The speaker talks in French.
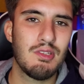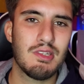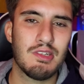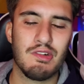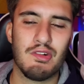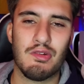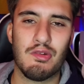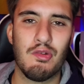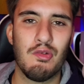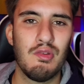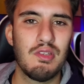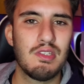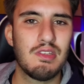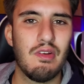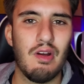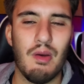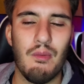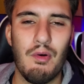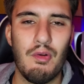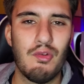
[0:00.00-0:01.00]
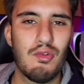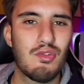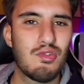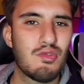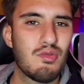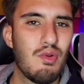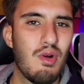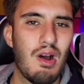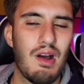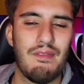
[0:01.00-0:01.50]
sachant que lui, c'est vraiment le
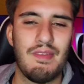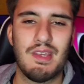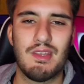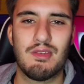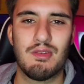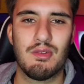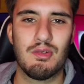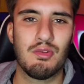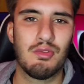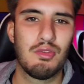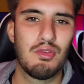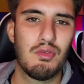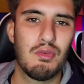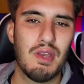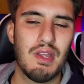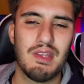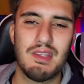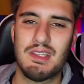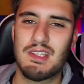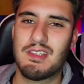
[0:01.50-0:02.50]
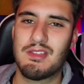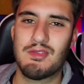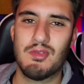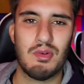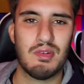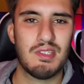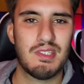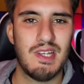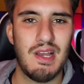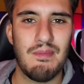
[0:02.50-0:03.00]
joueur avec euh, Gundogan qui
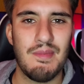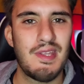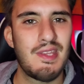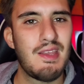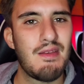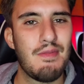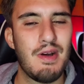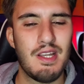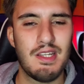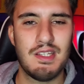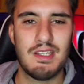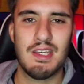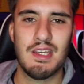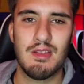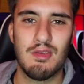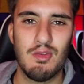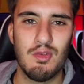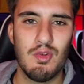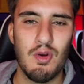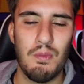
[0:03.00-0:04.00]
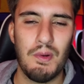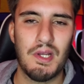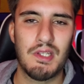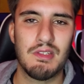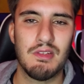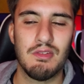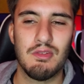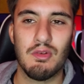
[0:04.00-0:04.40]
sort jamais des matchs, qui est toujours présent.